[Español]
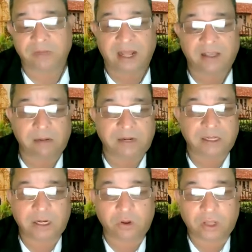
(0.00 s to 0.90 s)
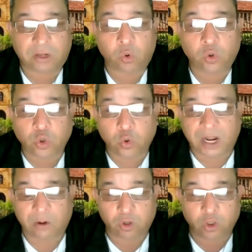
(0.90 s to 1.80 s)
Mira, aquí el Ministerio de
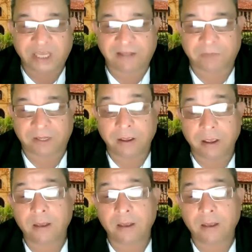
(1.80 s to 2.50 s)
Cultura, los docentes,